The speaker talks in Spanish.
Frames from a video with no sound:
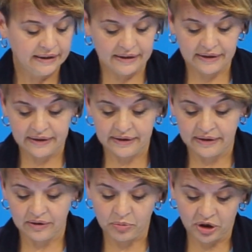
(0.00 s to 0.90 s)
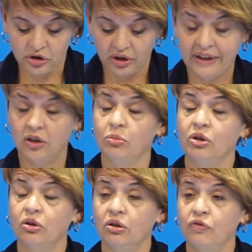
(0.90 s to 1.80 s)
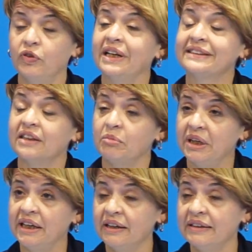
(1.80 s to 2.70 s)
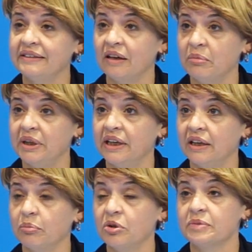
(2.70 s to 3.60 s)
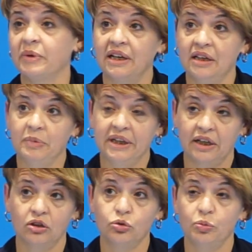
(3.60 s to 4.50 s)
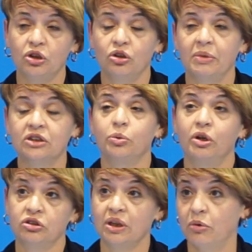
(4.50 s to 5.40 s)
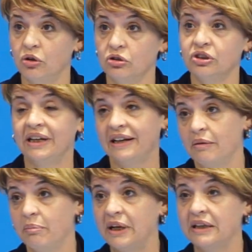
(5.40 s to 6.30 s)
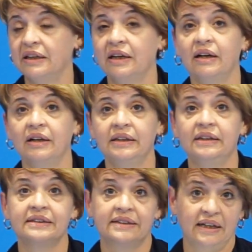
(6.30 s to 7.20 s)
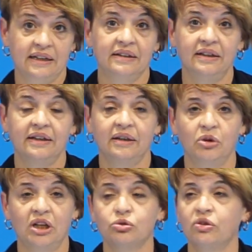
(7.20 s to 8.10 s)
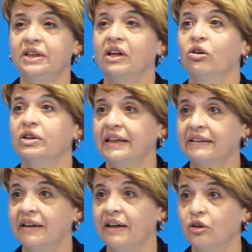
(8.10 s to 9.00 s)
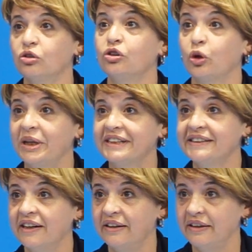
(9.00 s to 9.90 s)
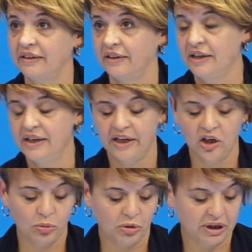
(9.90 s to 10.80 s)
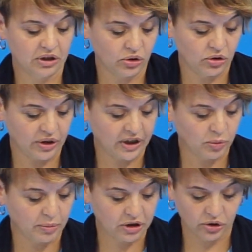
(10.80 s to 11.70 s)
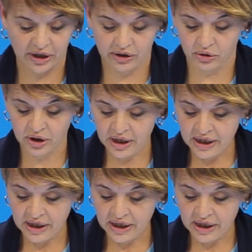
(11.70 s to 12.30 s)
y un poquito de cómo fue la asamblea y también pues para explicaros un poquito más sobre los abonos y la campaña y este cartel que bueno ha suscitado tanta controversia en, un momento en un momento dado.